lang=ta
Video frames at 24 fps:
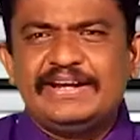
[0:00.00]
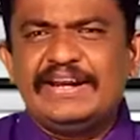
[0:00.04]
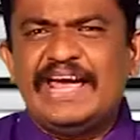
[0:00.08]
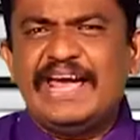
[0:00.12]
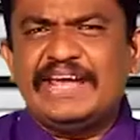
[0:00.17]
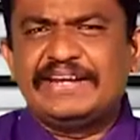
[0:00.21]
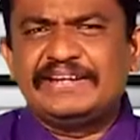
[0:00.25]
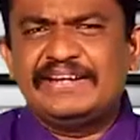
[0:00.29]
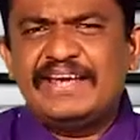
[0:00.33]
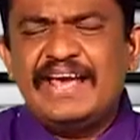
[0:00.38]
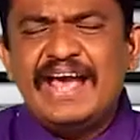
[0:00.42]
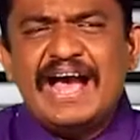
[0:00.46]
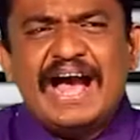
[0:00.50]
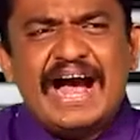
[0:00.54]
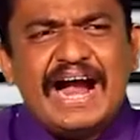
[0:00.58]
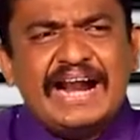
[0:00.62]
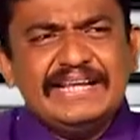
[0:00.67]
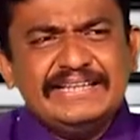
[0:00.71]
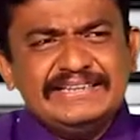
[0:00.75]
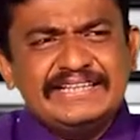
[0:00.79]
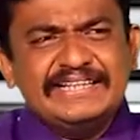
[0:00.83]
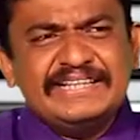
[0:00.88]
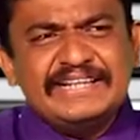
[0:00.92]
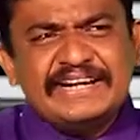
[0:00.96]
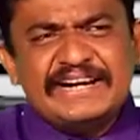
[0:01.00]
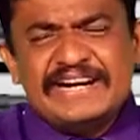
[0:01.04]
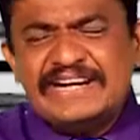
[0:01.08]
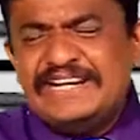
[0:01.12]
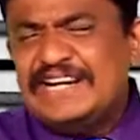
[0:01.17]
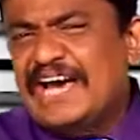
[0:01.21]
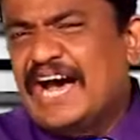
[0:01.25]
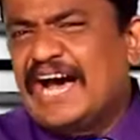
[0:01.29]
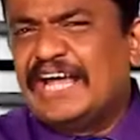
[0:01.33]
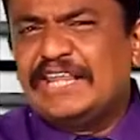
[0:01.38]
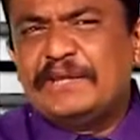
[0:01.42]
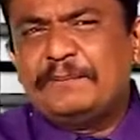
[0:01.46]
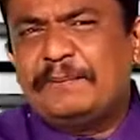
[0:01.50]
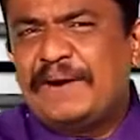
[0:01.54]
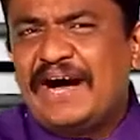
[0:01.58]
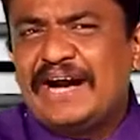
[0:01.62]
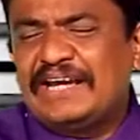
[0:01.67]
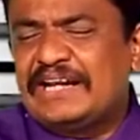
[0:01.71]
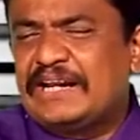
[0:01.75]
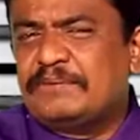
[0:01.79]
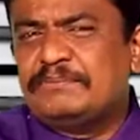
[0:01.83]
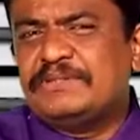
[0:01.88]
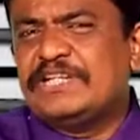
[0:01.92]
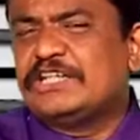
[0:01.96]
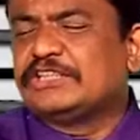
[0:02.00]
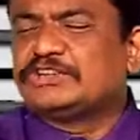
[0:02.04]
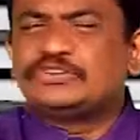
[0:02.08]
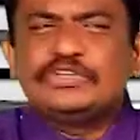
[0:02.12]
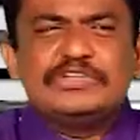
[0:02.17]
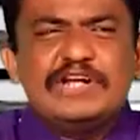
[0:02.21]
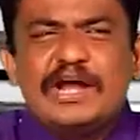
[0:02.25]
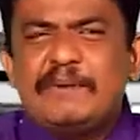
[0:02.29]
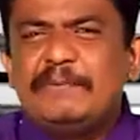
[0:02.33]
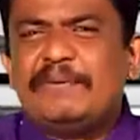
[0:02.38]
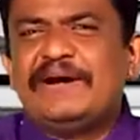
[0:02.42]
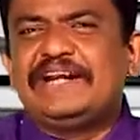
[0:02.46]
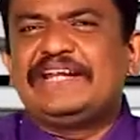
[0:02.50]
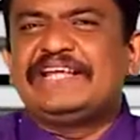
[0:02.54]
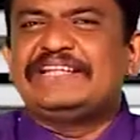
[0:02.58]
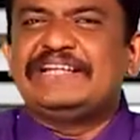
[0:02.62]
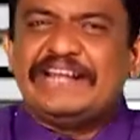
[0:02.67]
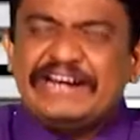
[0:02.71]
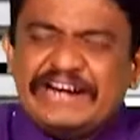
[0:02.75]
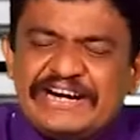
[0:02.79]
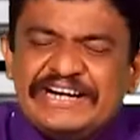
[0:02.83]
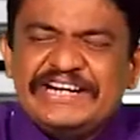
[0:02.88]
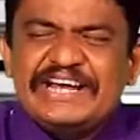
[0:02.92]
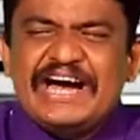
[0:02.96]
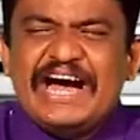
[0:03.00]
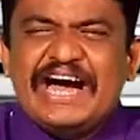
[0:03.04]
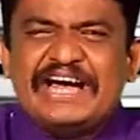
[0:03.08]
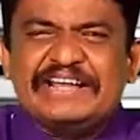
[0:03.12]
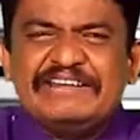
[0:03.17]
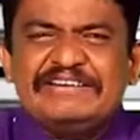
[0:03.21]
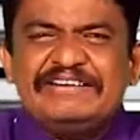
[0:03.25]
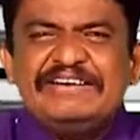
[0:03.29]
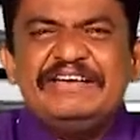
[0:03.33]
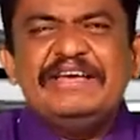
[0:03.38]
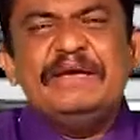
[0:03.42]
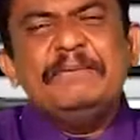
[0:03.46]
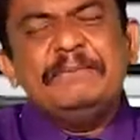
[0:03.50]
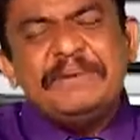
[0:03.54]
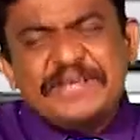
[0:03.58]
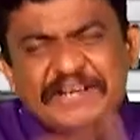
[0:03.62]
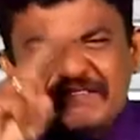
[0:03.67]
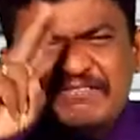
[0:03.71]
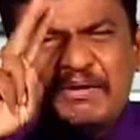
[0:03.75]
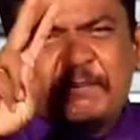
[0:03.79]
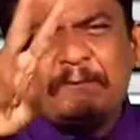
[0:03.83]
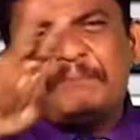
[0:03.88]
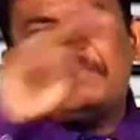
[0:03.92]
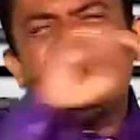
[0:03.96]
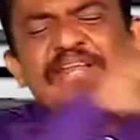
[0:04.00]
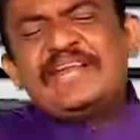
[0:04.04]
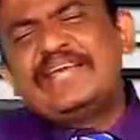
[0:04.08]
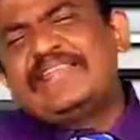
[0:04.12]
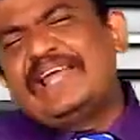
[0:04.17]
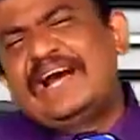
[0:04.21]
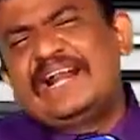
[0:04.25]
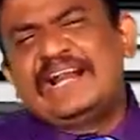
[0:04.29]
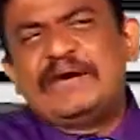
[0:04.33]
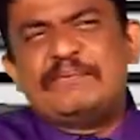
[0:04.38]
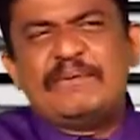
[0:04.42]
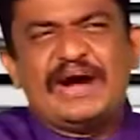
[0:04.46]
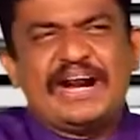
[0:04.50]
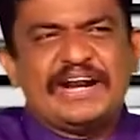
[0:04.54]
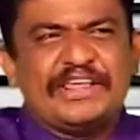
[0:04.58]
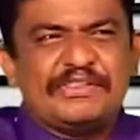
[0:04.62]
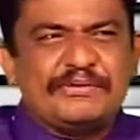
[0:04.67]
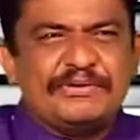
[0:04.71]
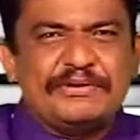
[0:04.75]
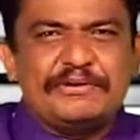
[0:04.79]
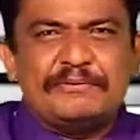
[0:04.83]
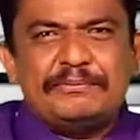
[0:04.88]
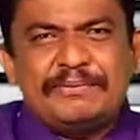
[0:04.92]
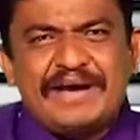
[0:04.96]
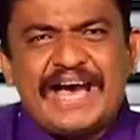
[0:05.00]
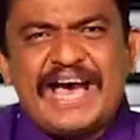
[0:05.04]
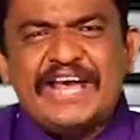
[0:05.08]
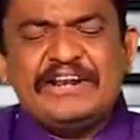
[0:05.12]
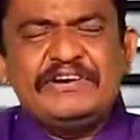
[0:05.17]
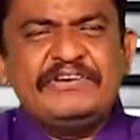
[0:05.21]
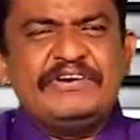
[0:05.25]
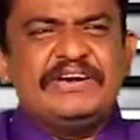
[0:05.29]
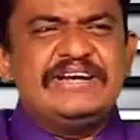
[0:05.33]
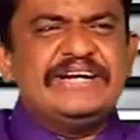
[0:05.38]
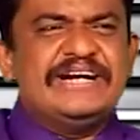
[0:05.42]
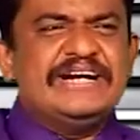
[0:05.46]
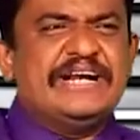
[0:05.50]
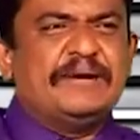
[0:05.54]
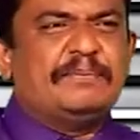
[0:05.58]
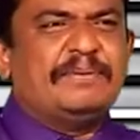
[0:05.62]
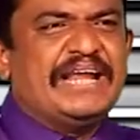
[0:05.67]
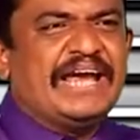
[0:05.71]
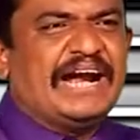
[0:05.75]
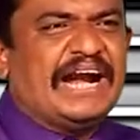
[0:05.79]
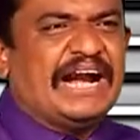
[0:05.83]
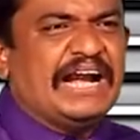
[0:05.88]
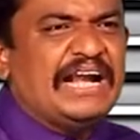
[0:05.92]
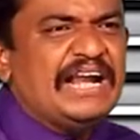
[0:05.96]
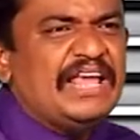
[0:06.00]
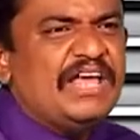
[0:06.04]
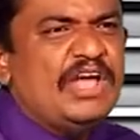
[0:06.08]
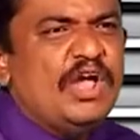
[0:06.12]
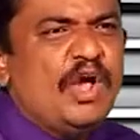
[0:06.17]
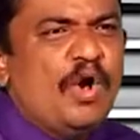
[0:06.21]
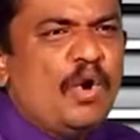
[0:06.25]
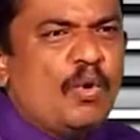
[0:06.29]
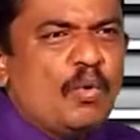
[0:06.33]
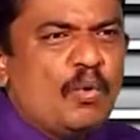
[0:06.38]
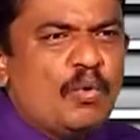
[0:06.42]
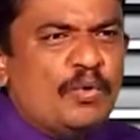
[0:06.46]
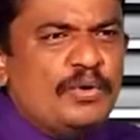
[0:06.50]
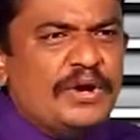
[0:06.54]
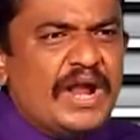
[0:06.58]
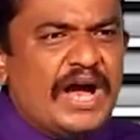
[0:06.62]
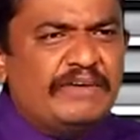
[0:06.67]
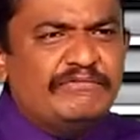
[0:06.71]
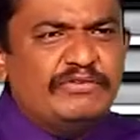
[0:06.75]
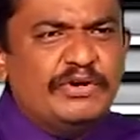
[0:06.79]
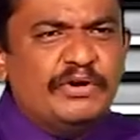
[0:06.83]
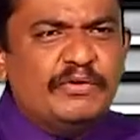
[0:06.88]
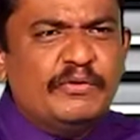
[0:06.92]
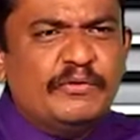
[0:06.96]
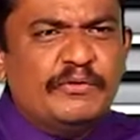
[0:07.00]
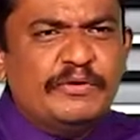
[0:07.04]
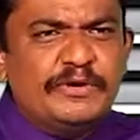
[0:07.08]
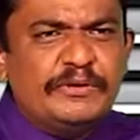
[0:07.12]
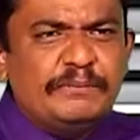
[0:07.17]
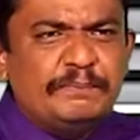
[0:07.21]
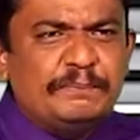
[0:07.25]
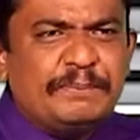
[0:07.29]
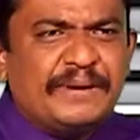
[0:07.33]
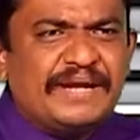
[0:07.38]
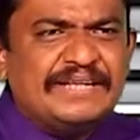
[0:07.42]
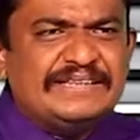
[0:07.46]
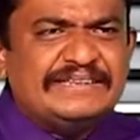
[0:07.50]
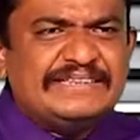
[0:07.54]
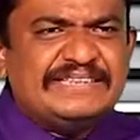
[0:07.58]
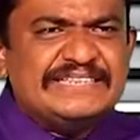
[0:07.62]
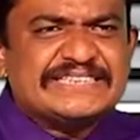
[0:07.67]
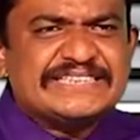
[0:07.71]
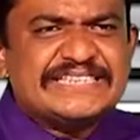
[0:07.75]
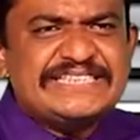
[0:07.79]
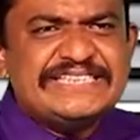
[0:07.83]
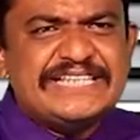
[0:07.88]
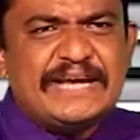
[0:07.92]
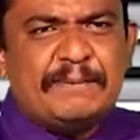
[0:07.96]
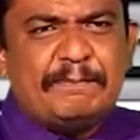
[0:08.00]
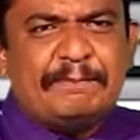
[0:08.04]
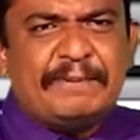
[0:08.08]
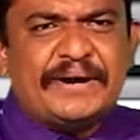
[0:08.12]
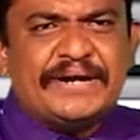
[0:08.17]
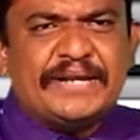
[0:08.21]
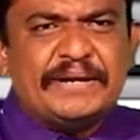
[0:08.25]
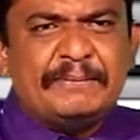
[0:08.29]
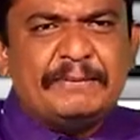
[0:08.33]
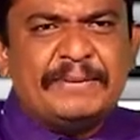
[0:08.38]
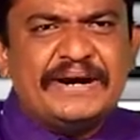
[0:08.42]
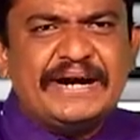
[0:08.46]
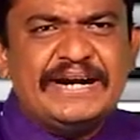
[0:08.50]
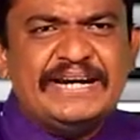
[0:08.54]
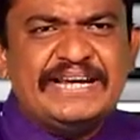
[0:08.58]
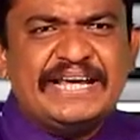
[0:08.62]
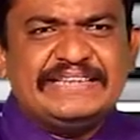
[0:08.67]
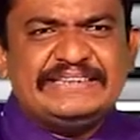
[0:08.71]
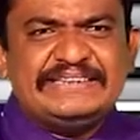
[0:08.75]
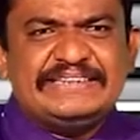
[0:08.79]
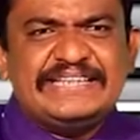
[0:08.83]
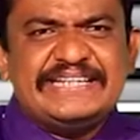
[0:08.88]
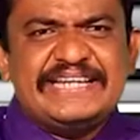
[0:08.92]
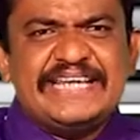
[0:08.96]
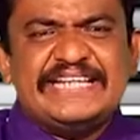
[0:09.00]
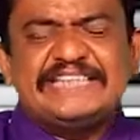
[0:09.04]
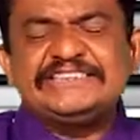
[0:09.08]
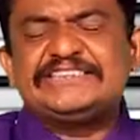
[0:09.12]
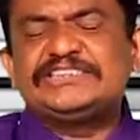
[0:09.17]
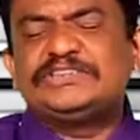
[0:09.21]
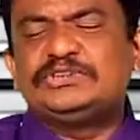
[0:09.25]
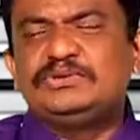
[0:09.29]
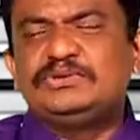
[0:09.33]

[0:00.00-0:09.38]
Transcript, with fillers: ரைட் அடுத்தது ரெண்டாவது இதுல சொல்லப்பட்டதுல ரெண்டாவது மிகவும் பிரதானமானது உண்டு பாருங்க உணவு உற்பத்தி செய்யப்படும் இடத்தினை